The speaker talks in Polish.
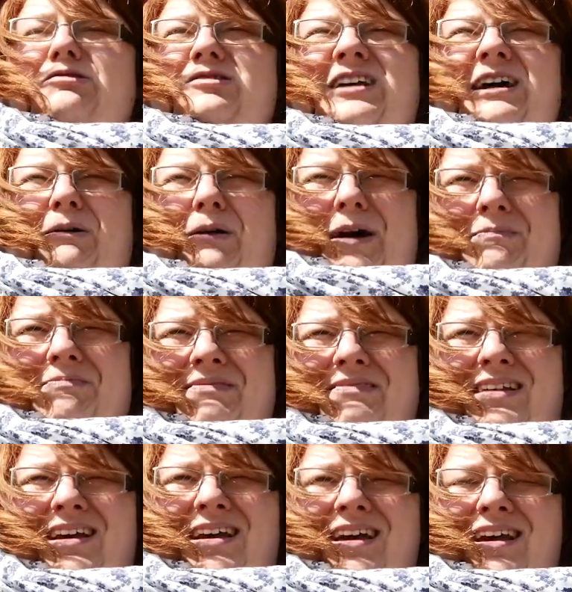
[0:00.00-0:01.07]
działa,
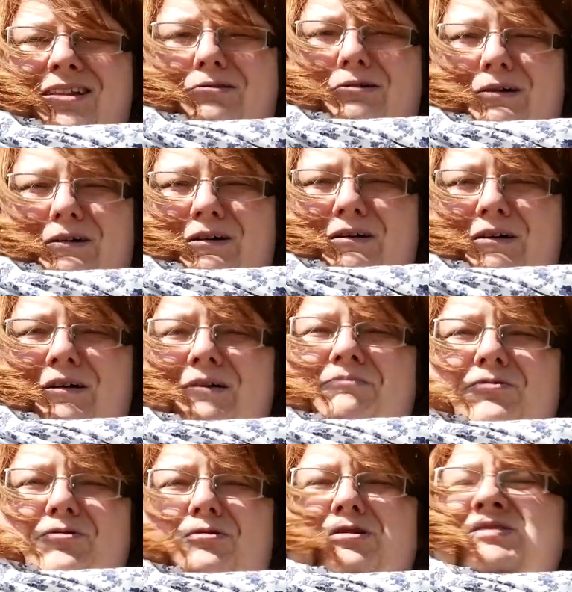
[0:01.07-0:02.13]
to
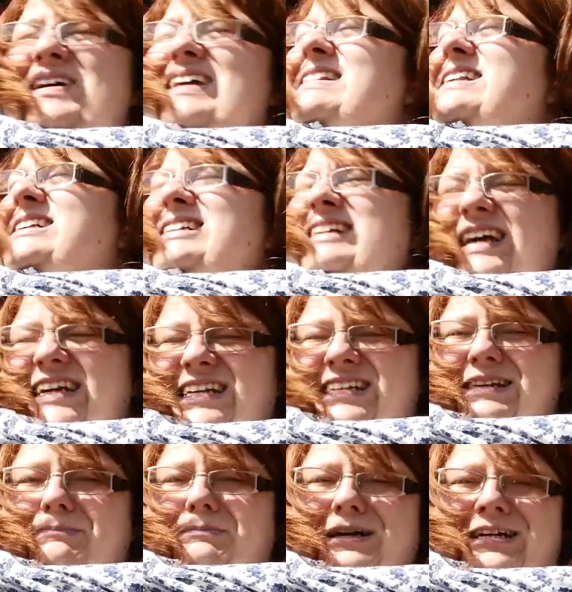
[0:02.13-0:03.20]
Duch Święty dzisiaj Ci
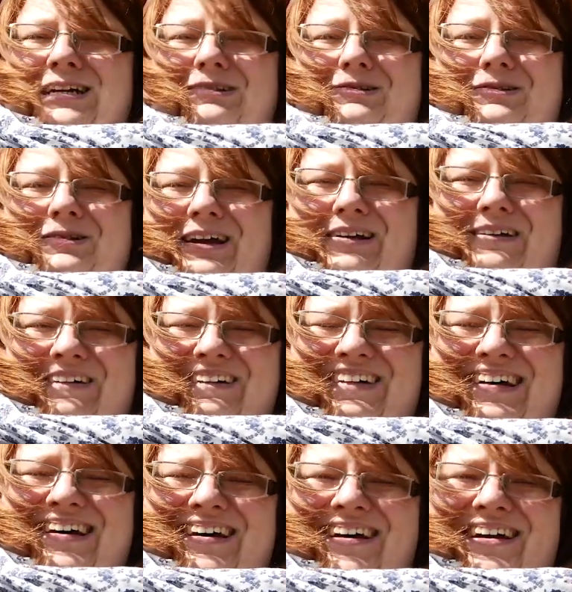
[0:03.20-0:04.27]
zaprasza do tego,
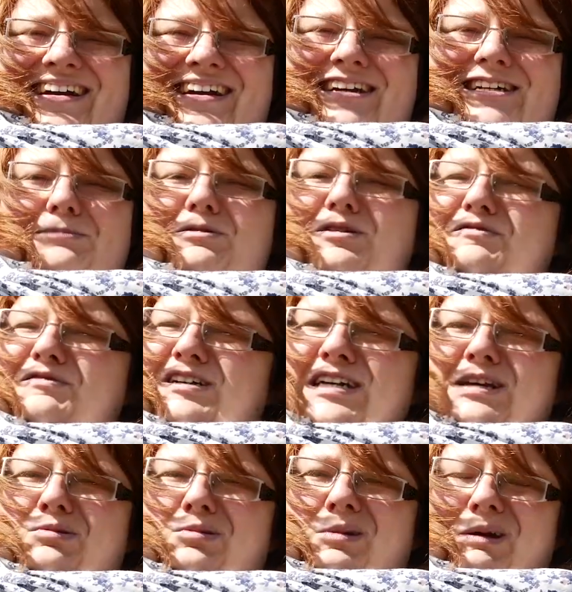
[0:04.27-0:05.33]
żebyś
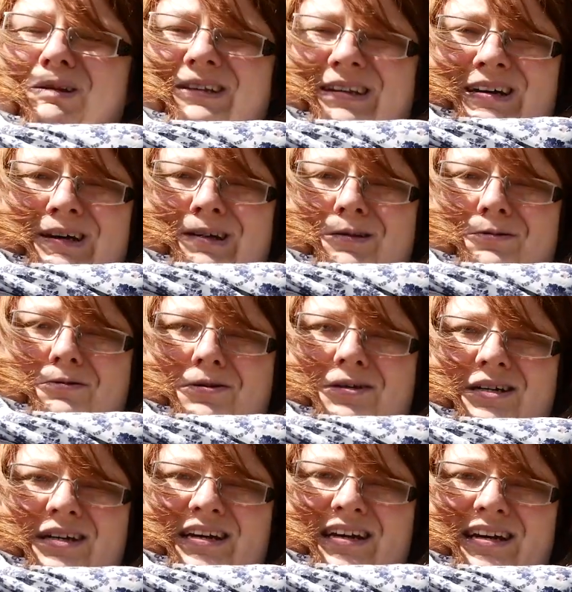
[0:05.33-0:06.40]
wyszedł do tych,
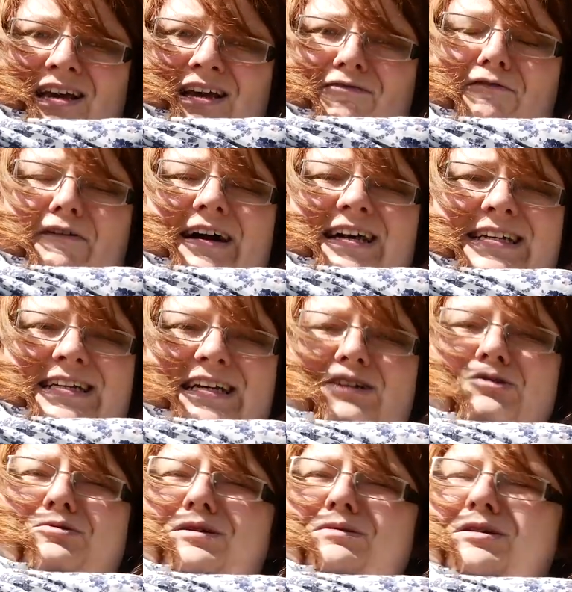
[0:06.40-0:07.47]
którzy właśnie
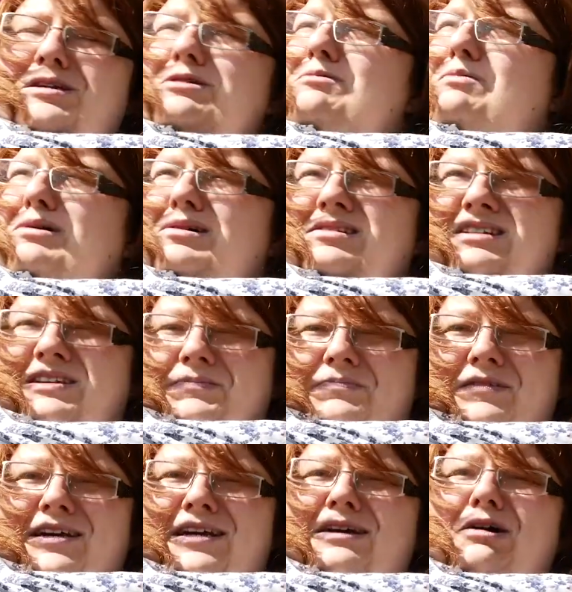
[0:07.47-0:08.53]
czują się ubodzy
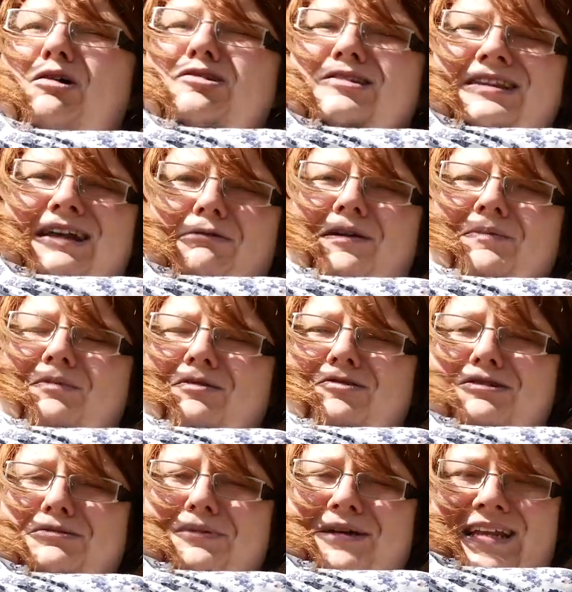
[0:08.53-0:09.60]
i oddał im
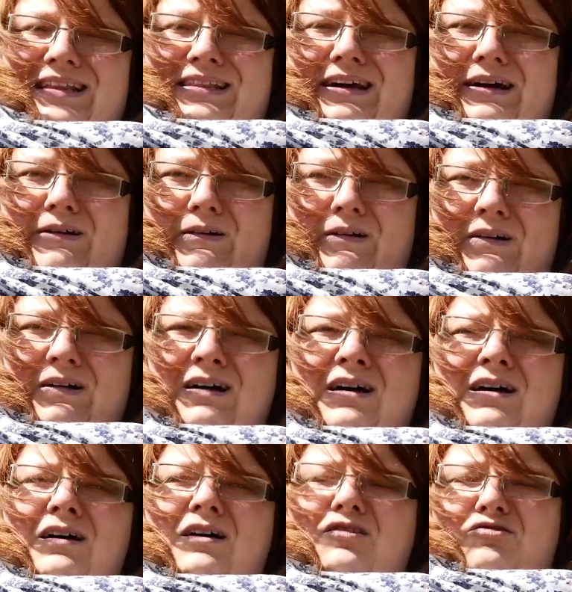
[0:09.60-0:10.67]
odrobinę tego,
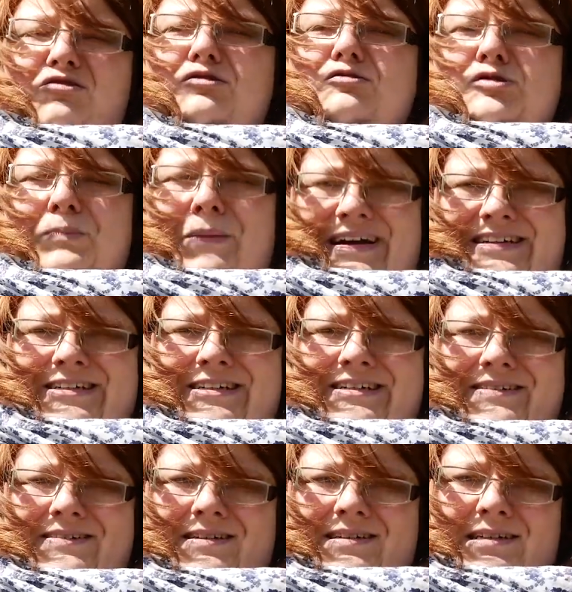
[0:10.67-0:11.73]
co już masz.
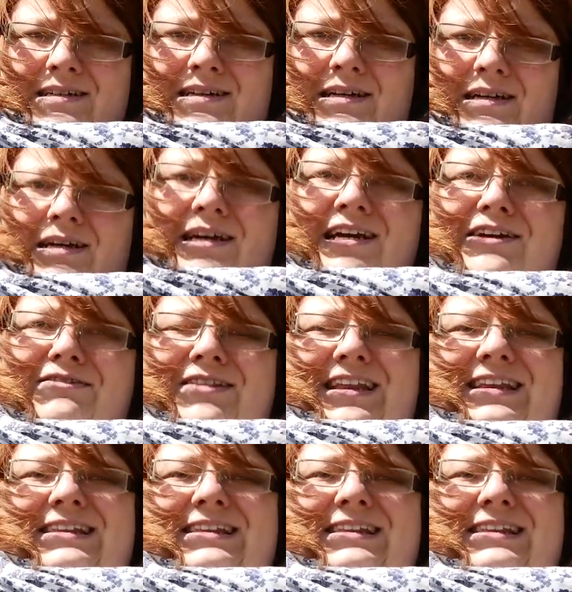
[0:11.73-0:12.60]
I wtedy